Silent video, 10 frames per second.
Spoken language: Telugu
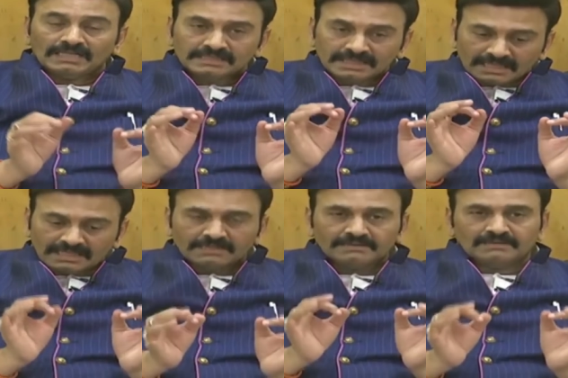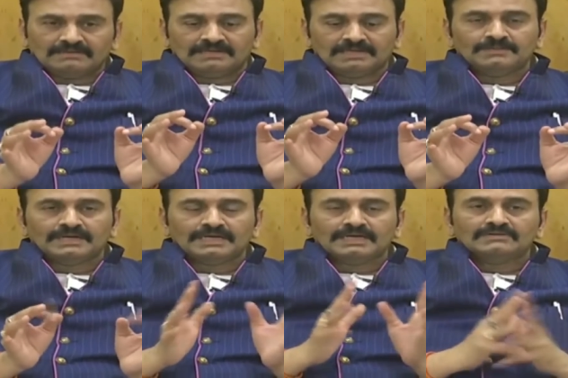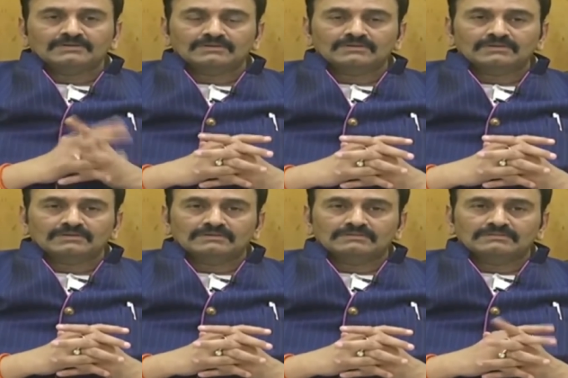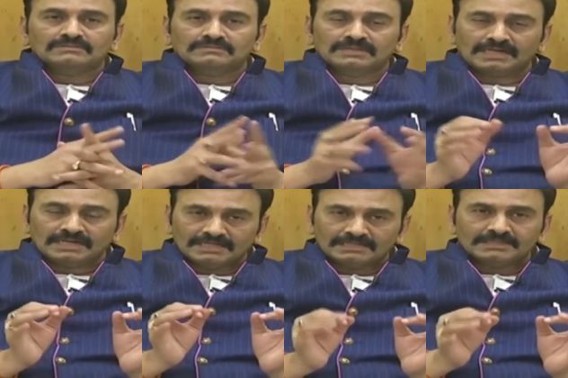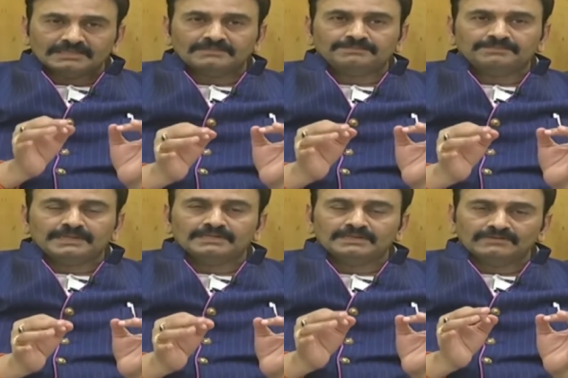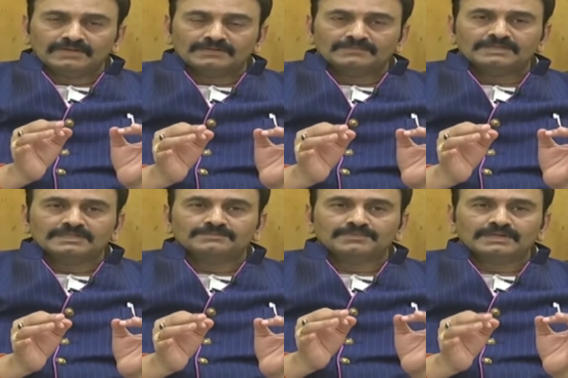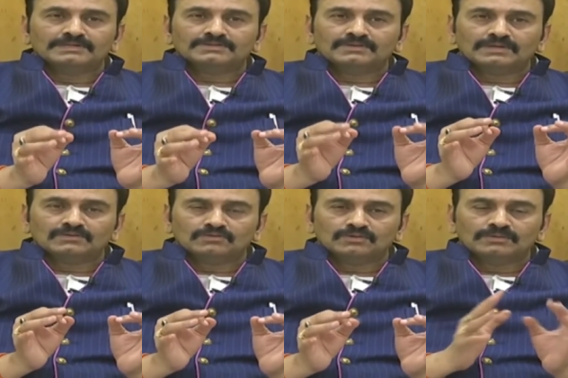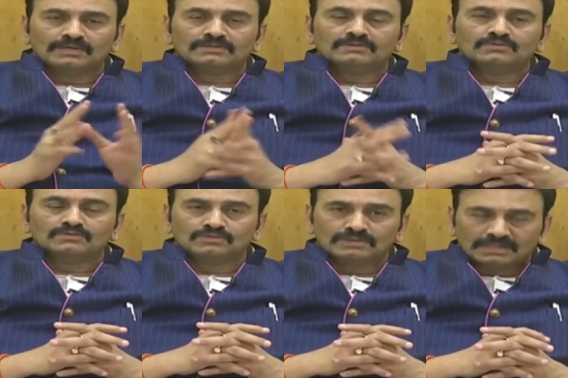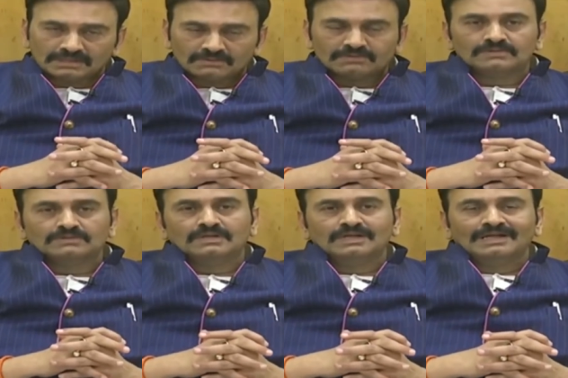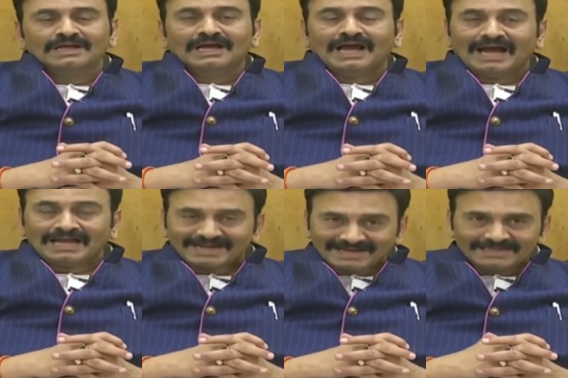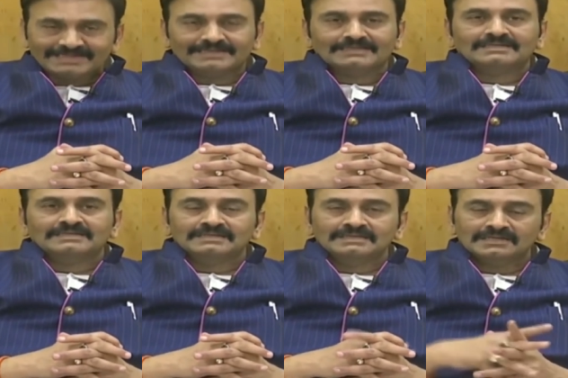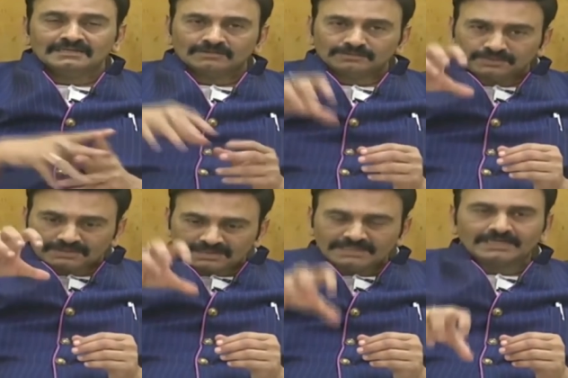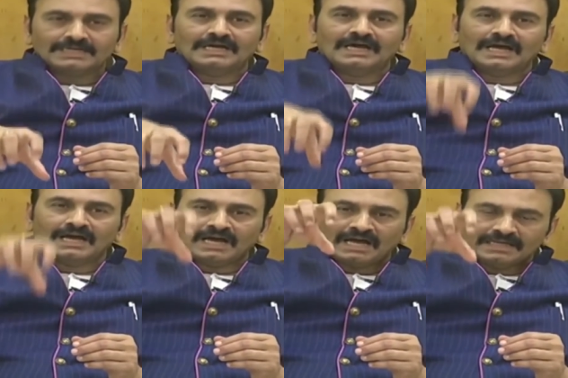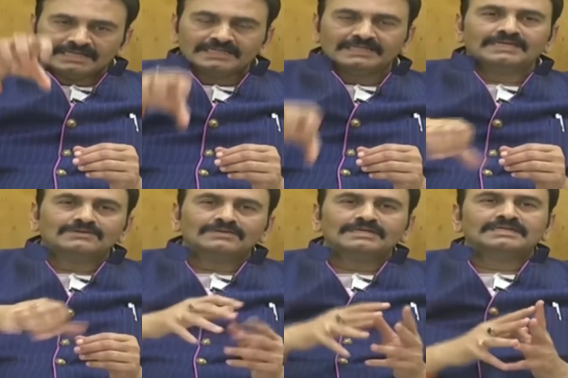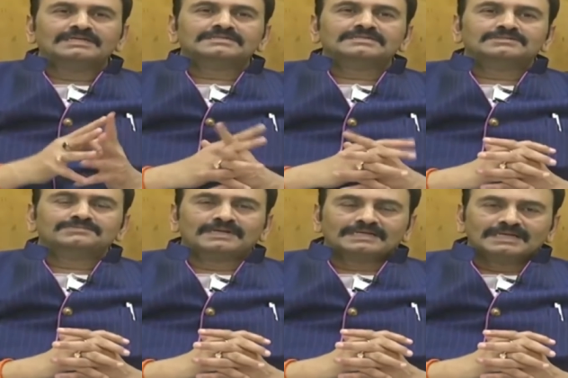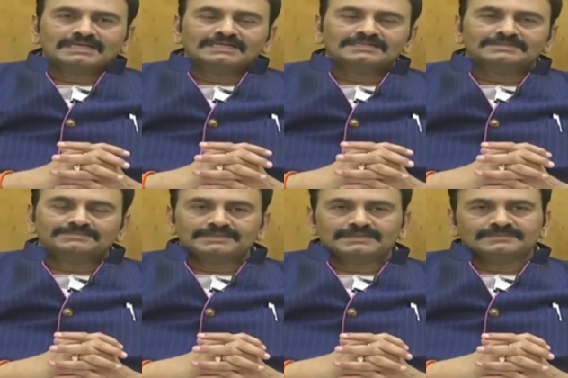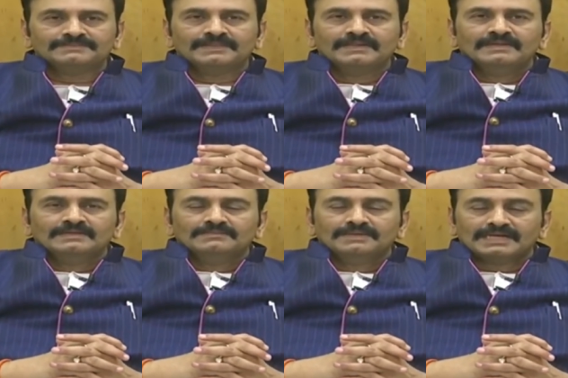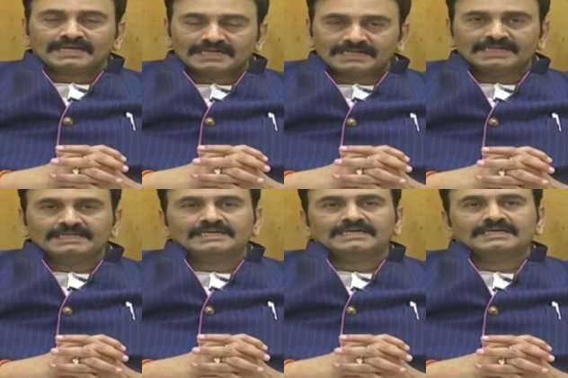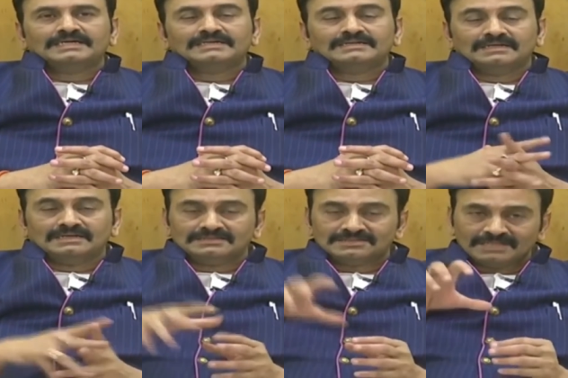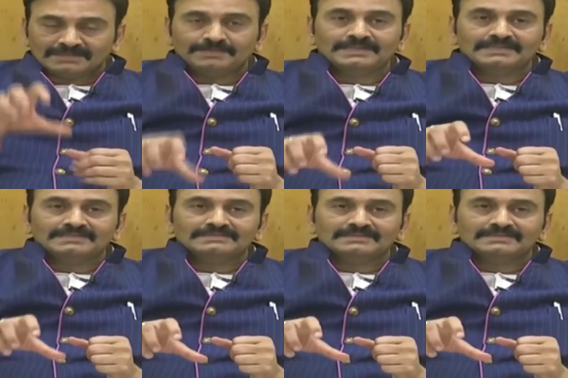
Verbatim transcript: అదే కర్మాగారంలో ఎక్కడైతే పన్నెండు వేల మంది ఎంప్లాయీస్ వారి కుటుంబాలతో ఉంటున్నారో అక్కడే నేను పుట్టిన ఆ ఏరియాలోనే ఇండస్ట్రీస్ పెట్టాలి అని చెప్పి మరి అక్కడే ఆయన స్థిరపడి